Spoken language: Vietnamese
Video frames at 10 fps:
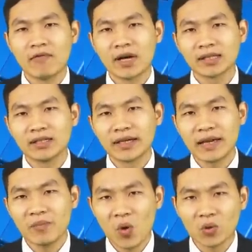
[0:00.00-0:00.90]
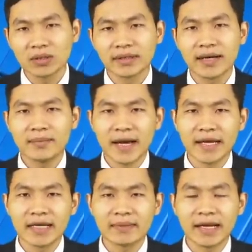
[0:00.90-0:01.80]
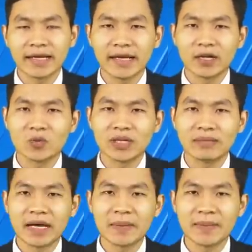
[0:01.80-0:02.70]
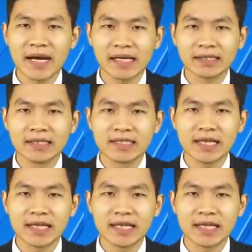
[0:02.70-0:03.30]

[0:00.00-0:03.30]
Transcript: và từ ngày 1 tháng 7 năm 2023